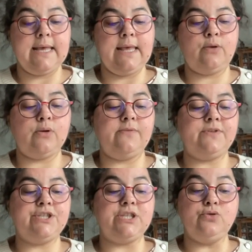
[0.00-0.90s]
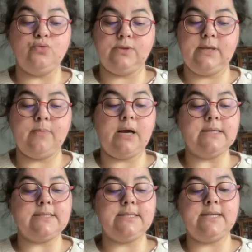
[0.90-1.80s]
et que les vigies du haut des
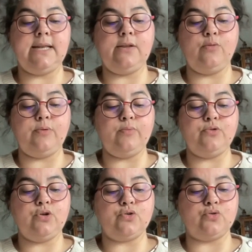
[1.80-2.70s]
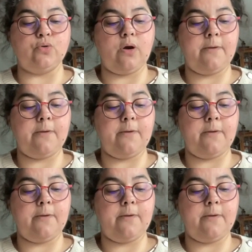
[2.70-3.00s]
signalaient depuis plusieurs jours.